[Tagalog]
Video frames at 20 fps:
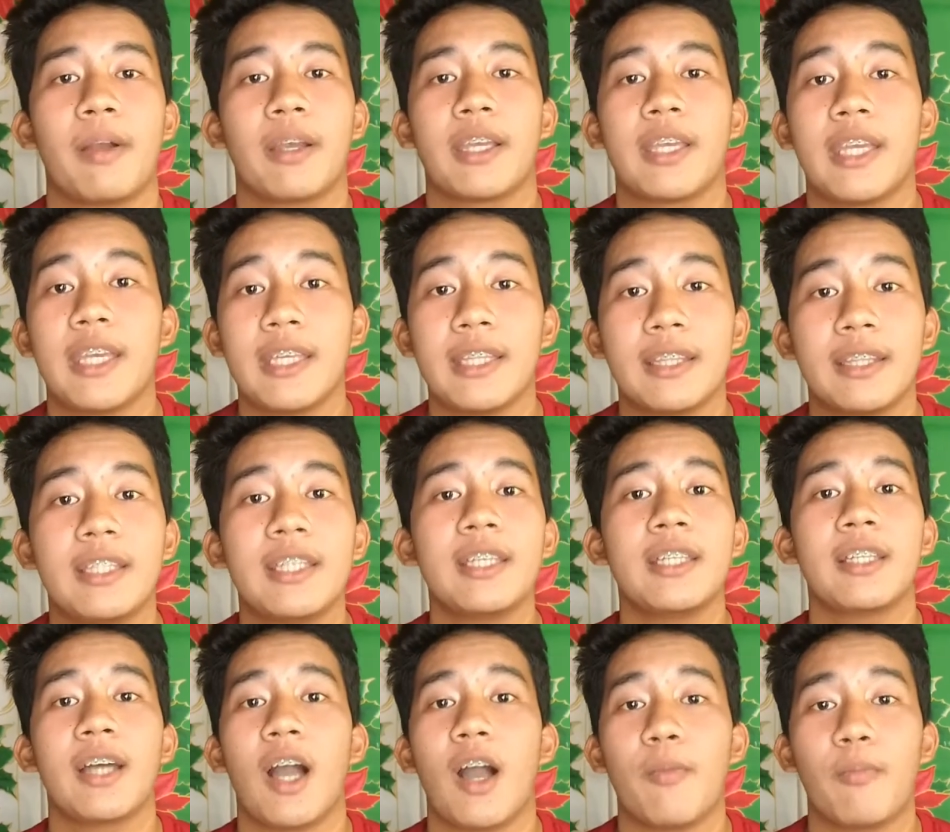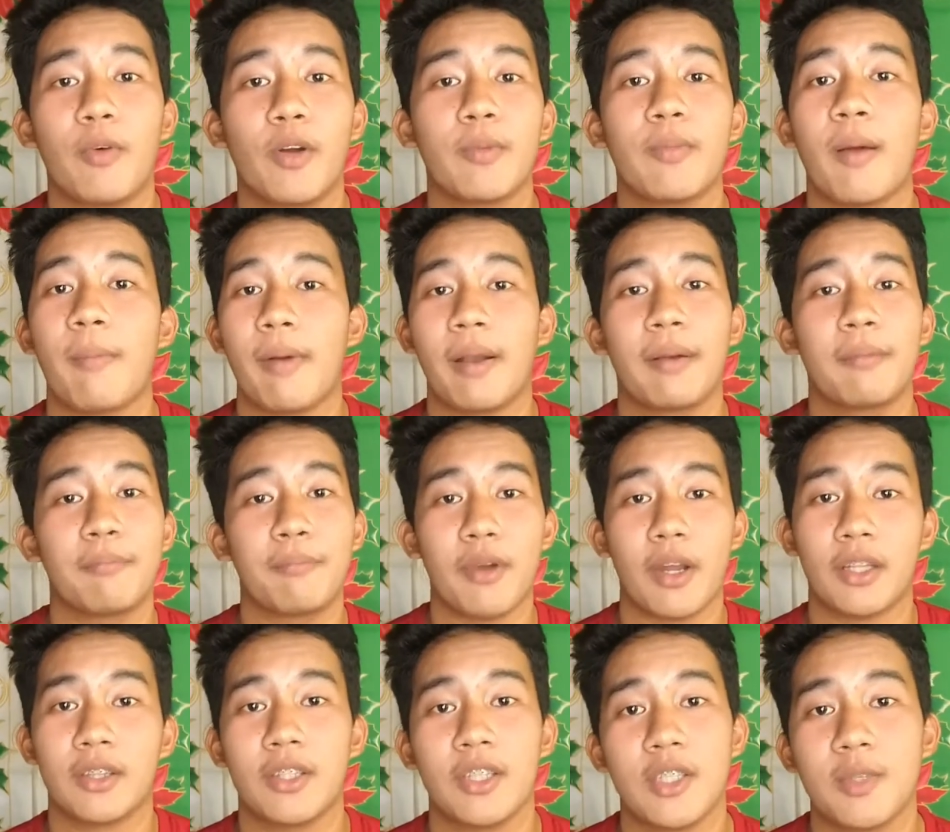Pag hindi nakaporma,
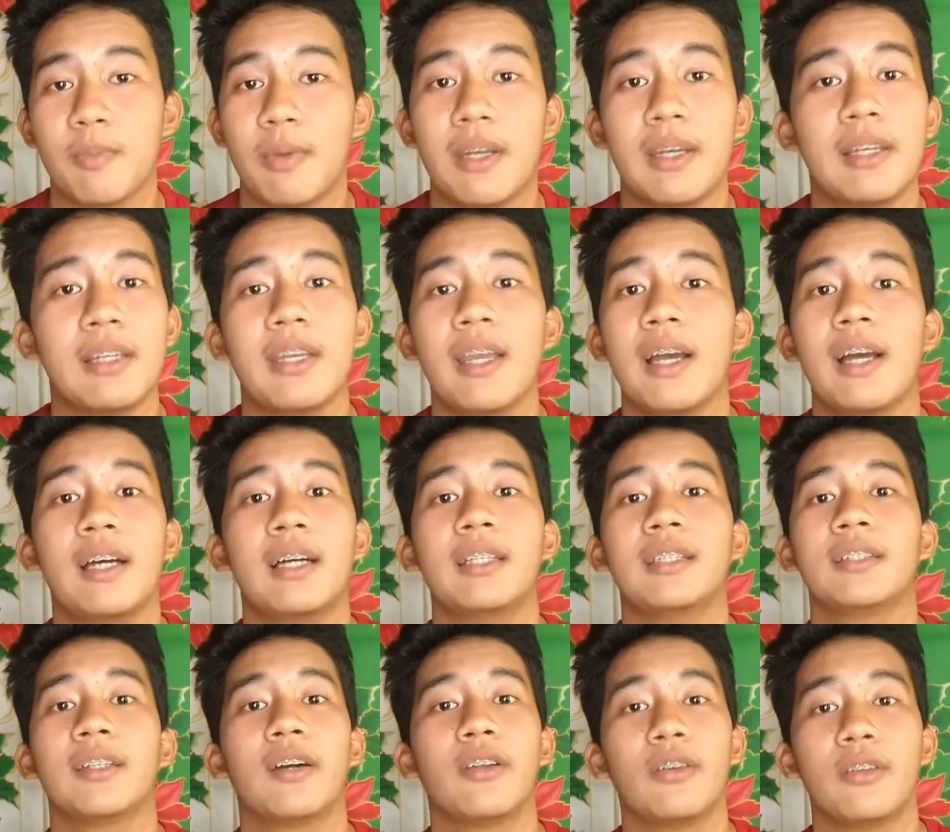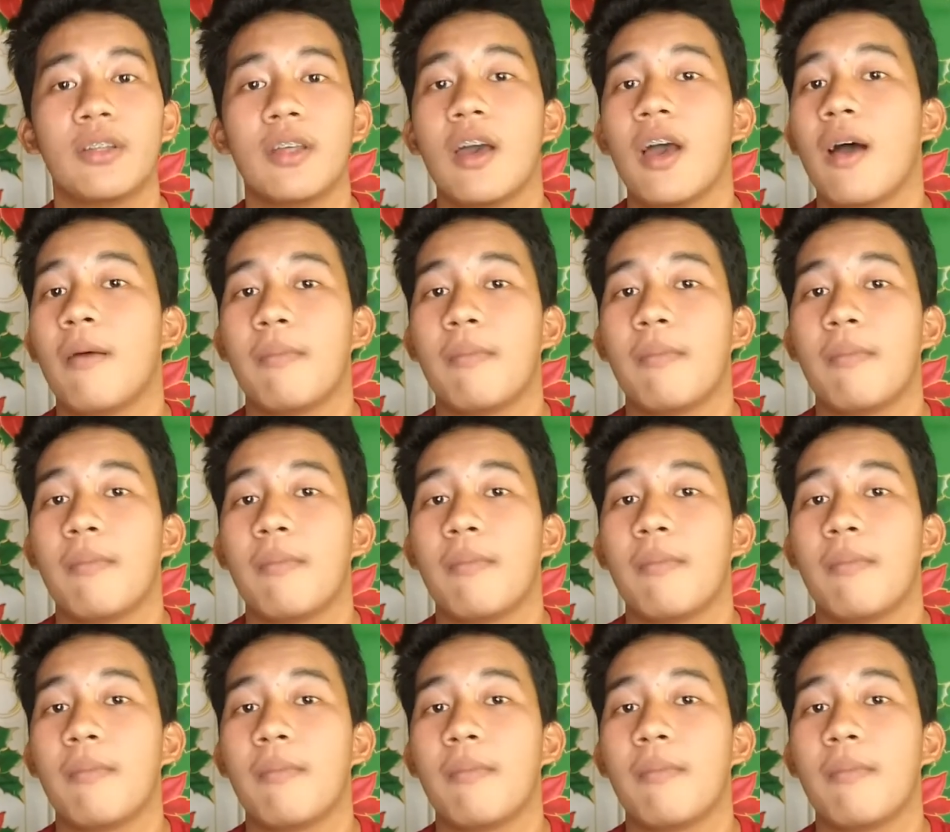pag-practice man yan, ganun.